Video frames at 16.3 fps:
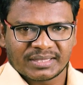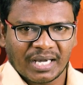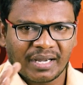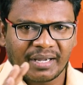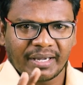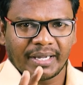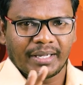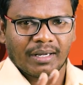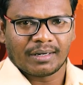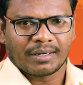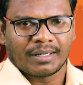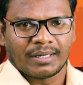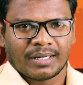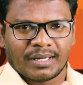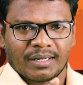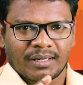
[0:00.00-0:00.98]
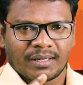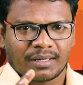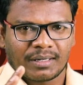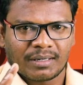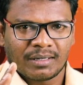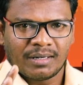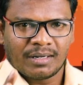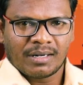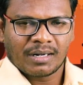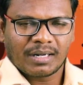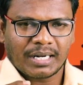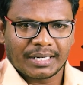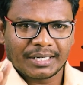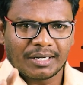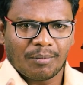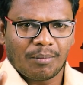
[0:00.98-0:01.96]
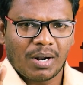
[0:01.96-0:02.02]
தங்கையான
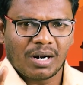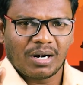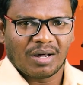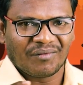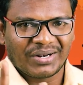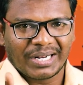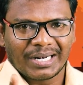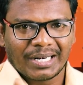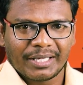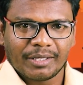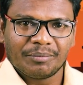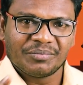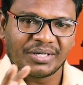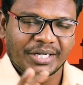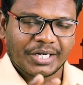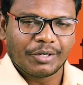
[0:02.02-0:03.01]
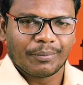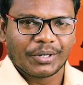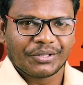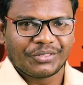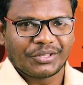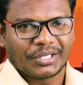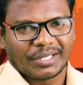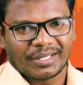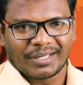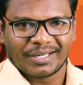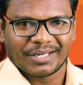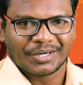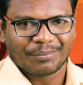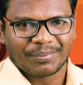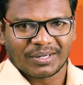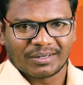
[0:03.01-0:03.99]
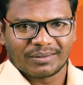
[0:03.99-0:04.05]
கண்ணம்பாள் அவர்களையும் ஈடுபடுத்தி
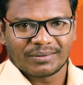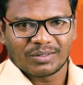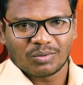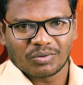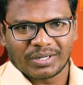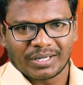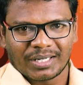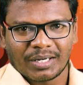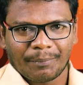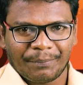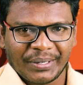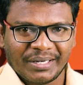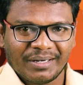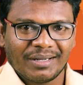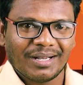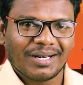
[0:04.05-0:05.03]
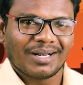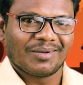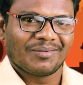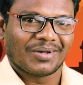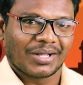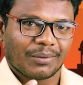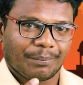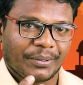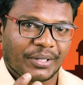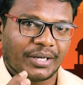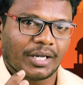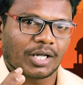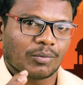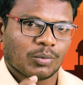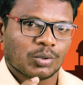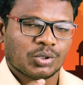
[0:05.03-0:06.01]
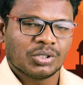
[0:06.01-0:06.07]
இருப்பார் ஓகேங்களா பெண்கள்
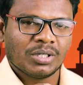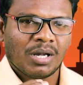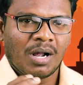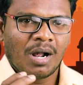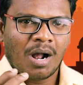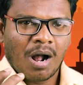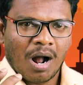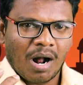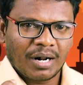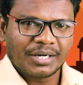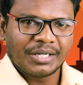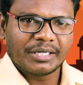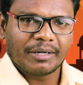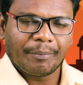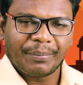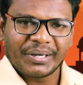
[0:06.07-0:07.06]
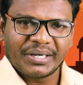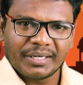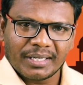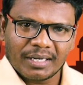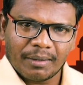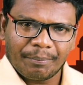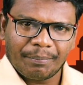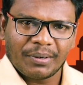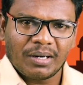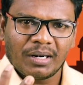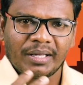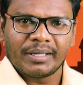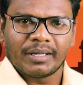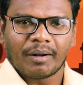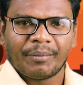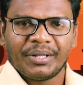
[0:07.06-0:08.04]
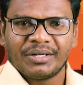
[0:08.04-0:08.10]
பெரியார் வந்து ஆணுக்கு பெண்
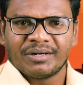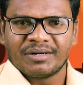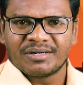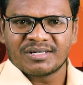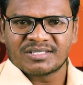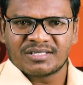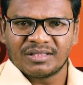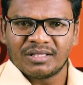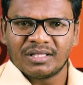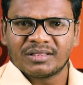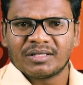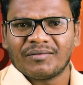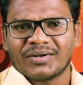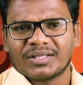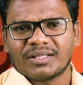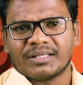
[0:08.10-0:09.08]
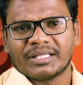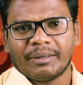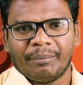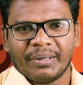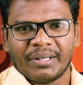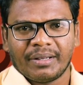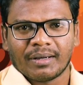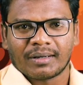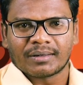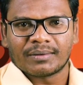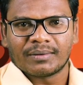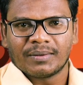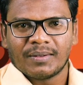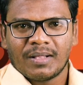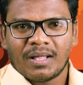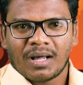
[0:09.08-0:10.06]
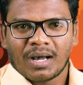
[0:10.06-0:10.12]
இழப்பில்லை அப்படின்னு என்று சிந்தித்தவர் தந்தை பெரியார்
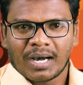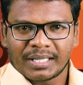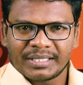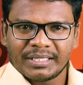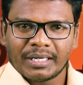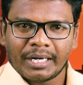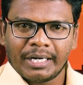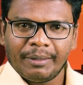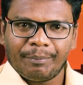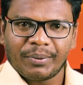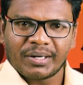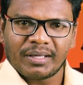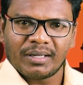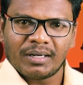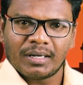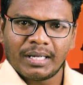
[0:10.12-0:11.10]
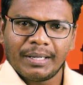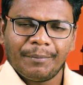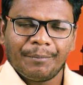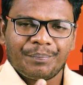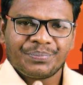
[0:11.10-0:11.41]
அதன் அடிப்படையில்